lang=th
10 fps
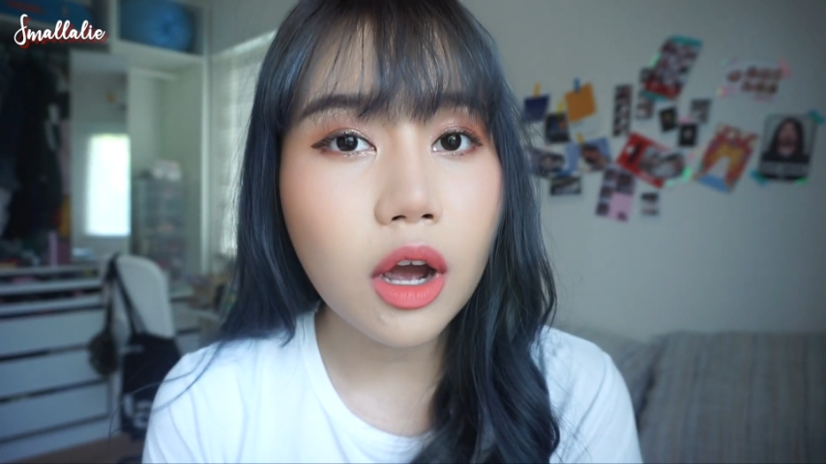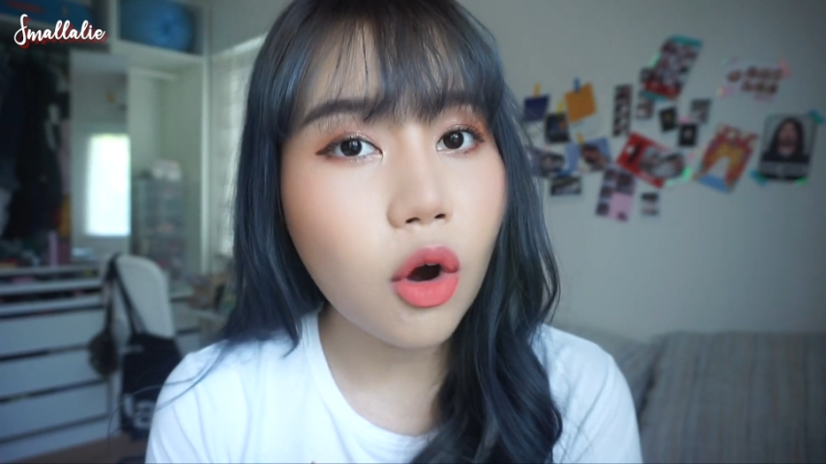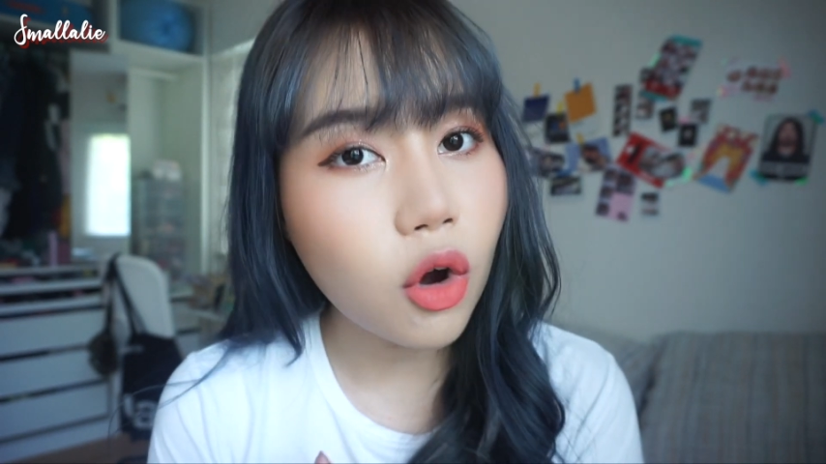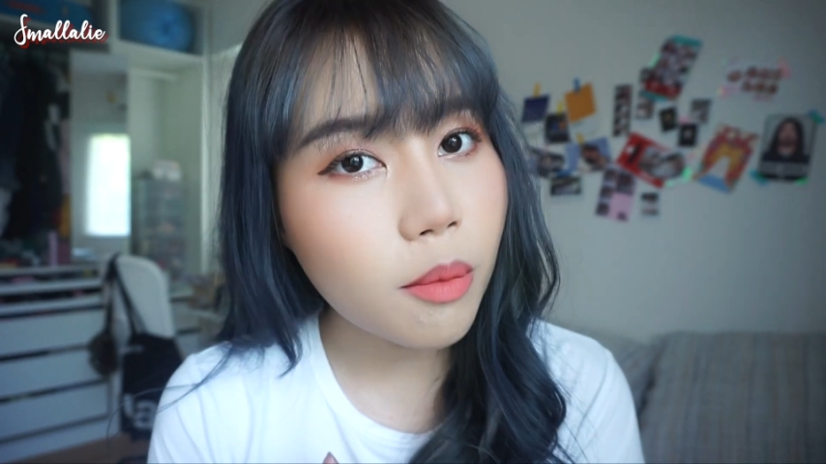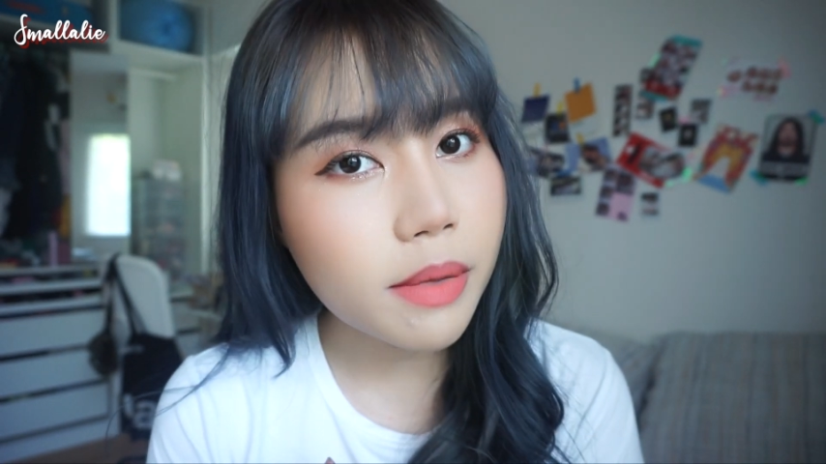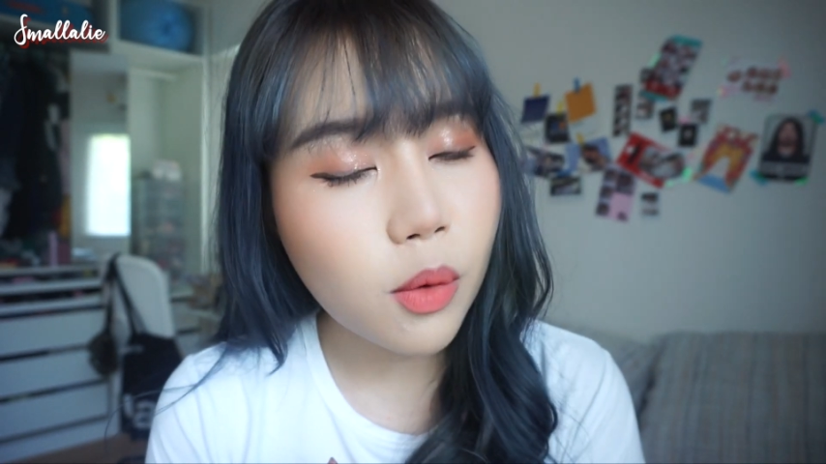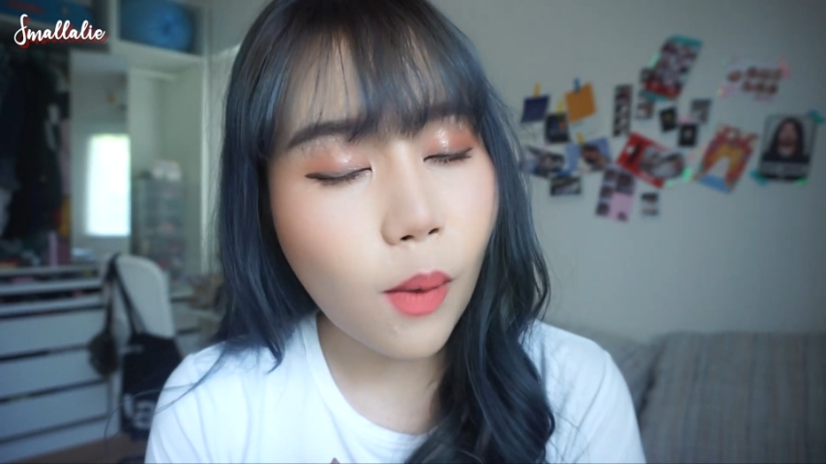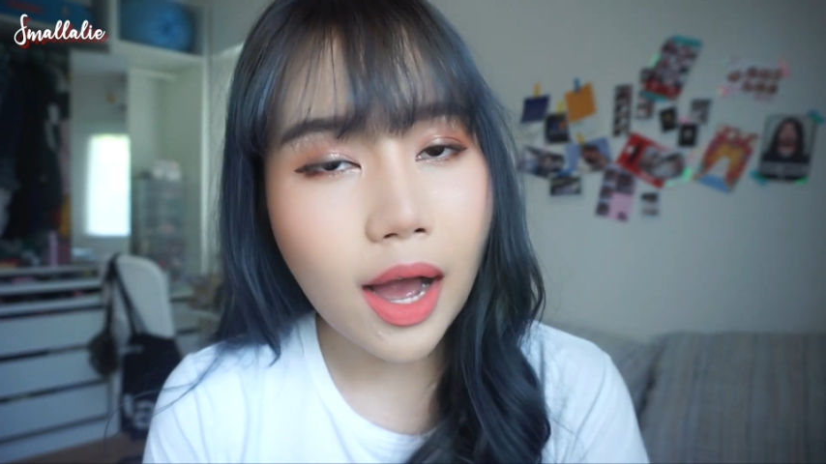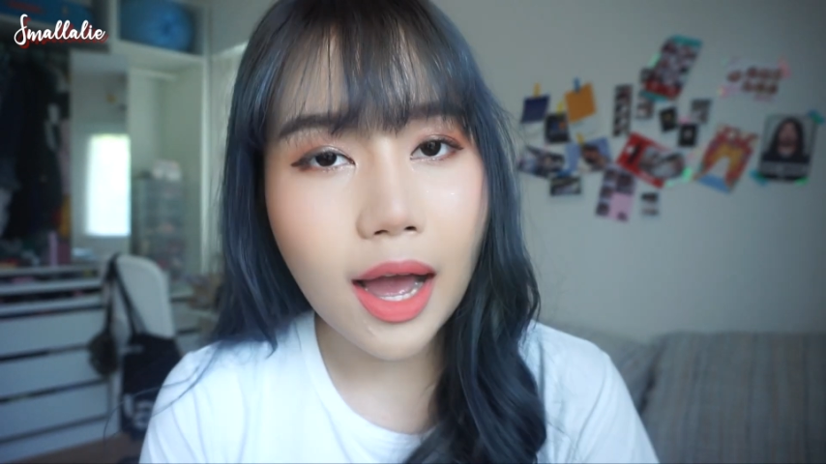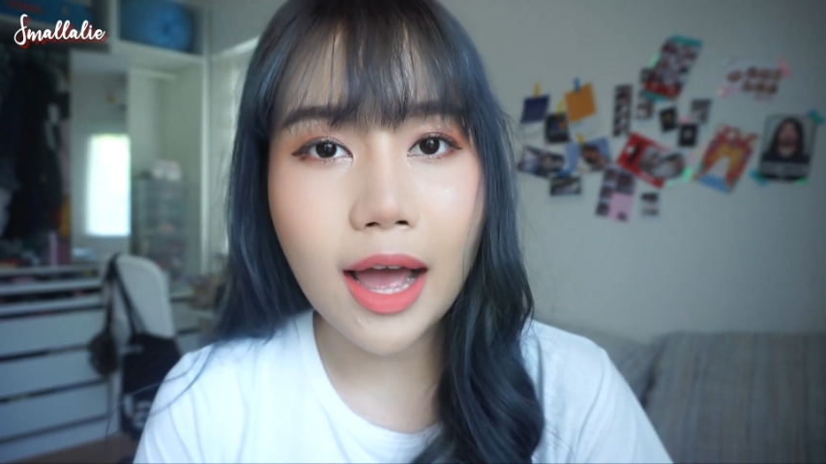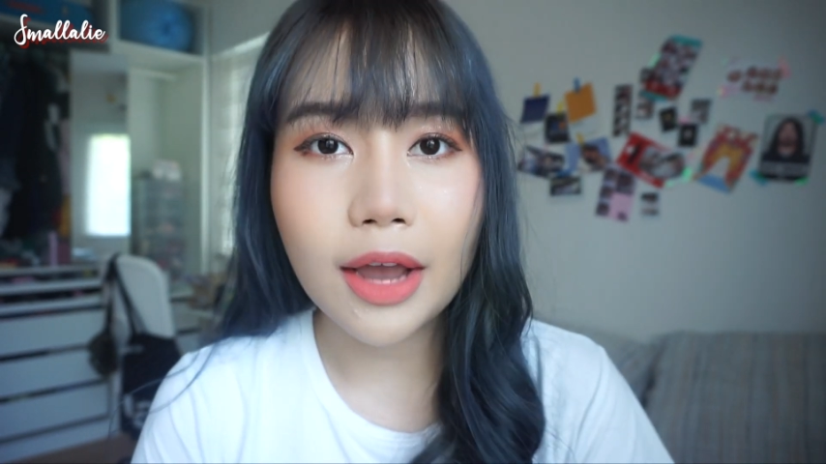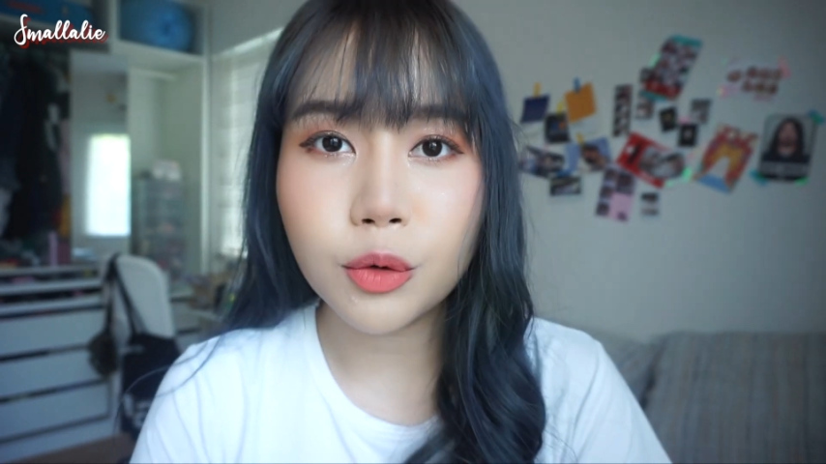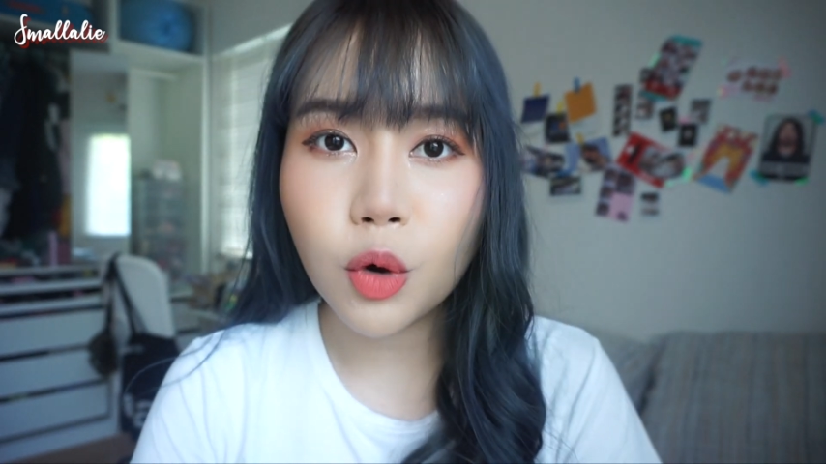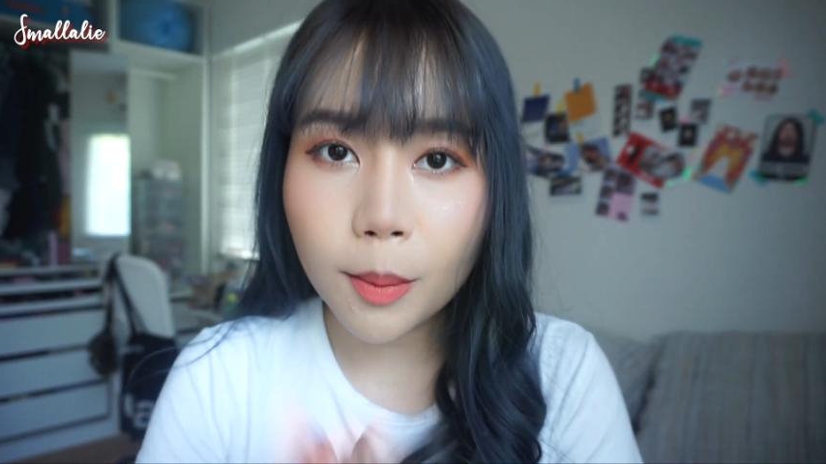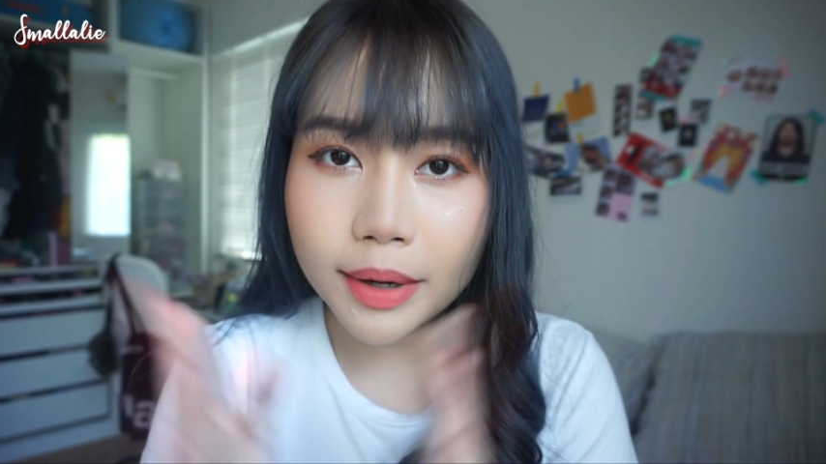เขาก็มีวางขาย
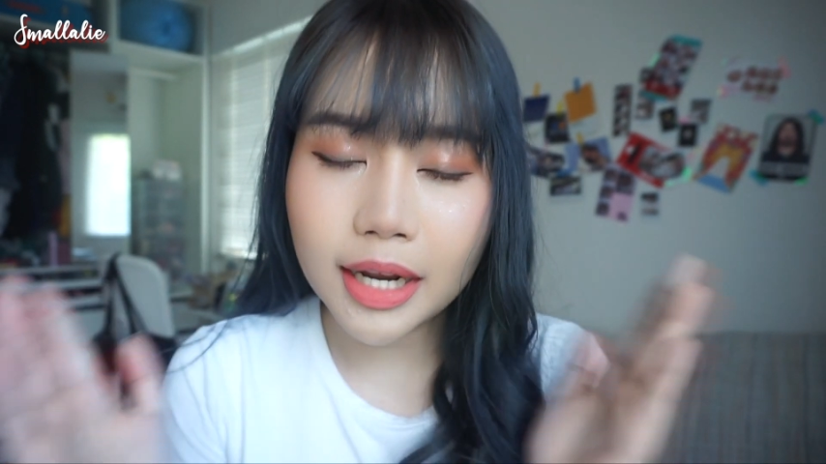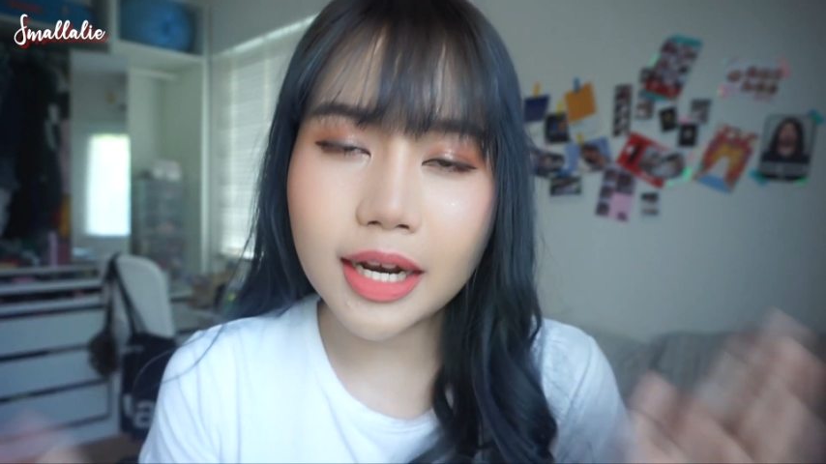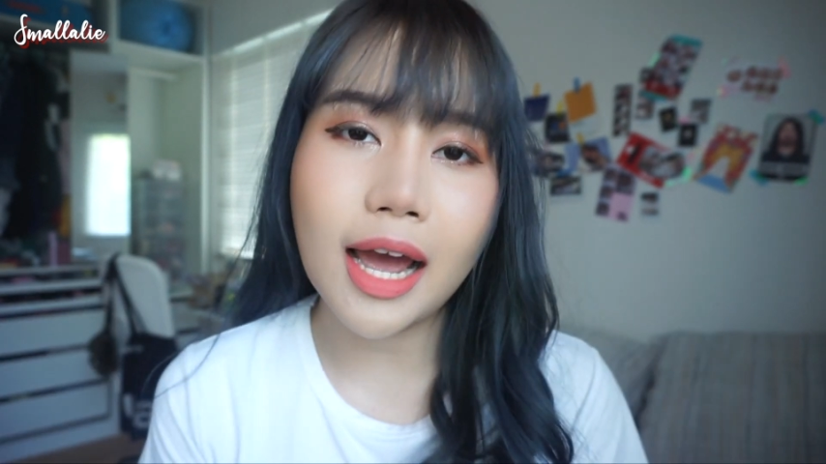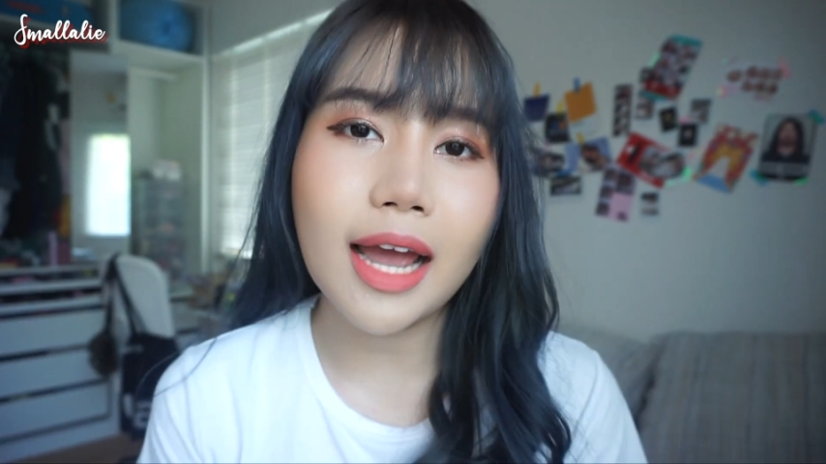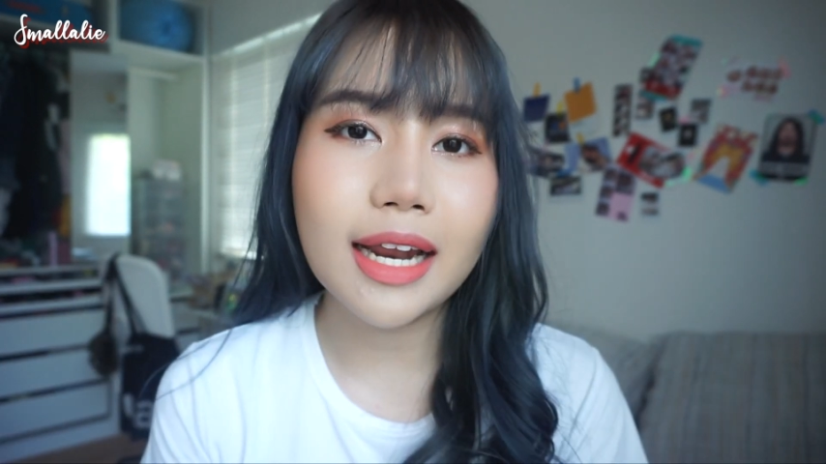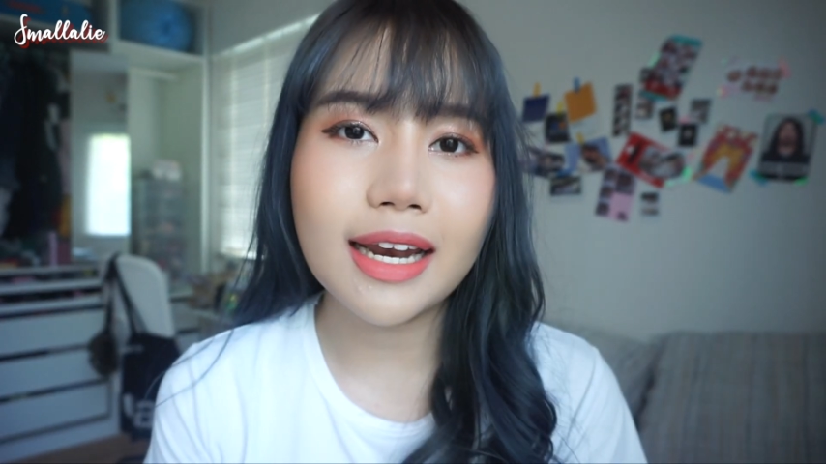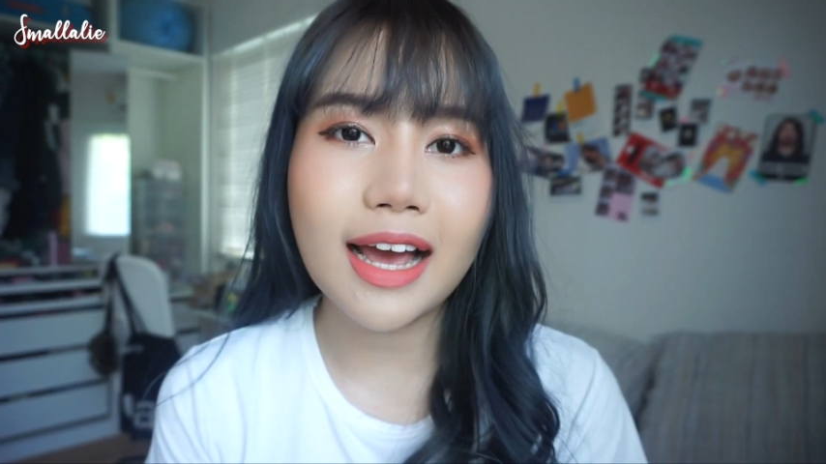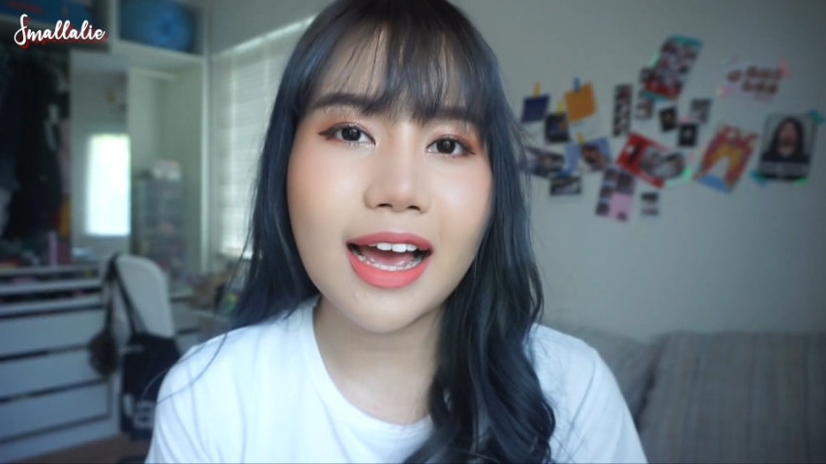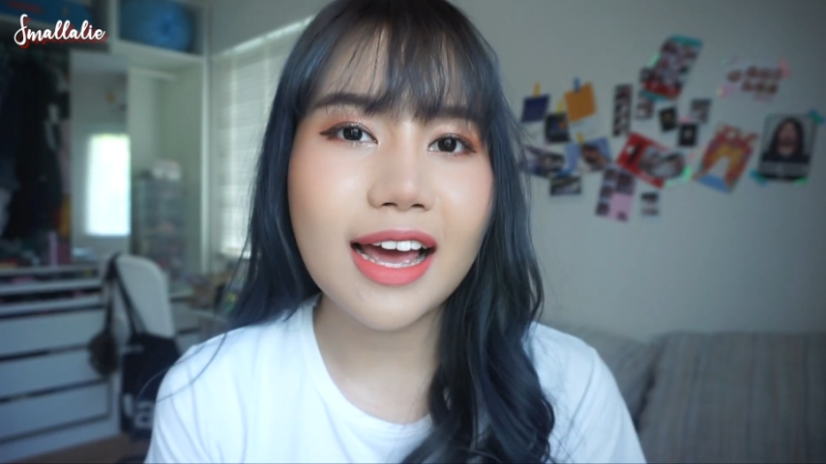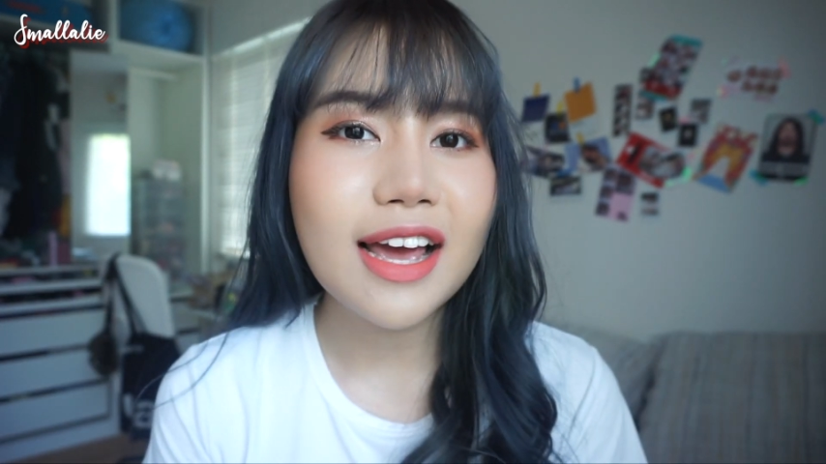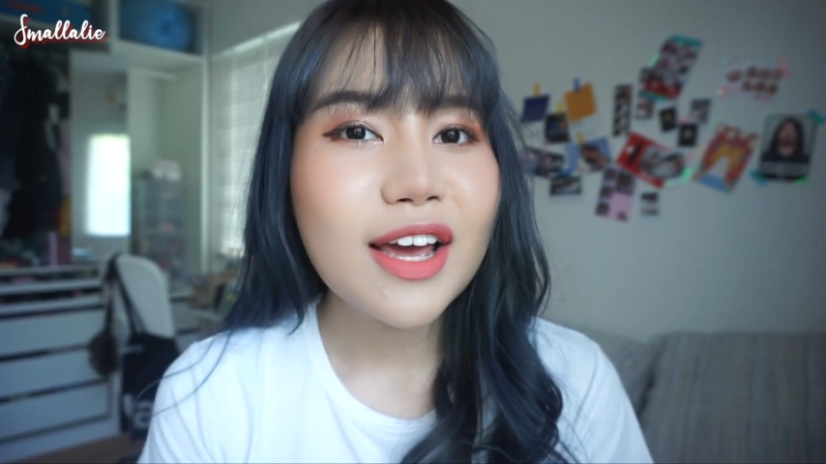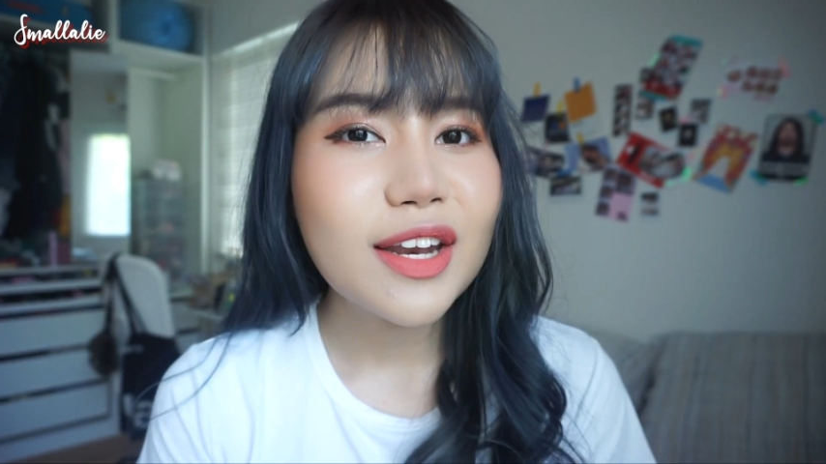ทั่วประเทศไทยเลยนะคะ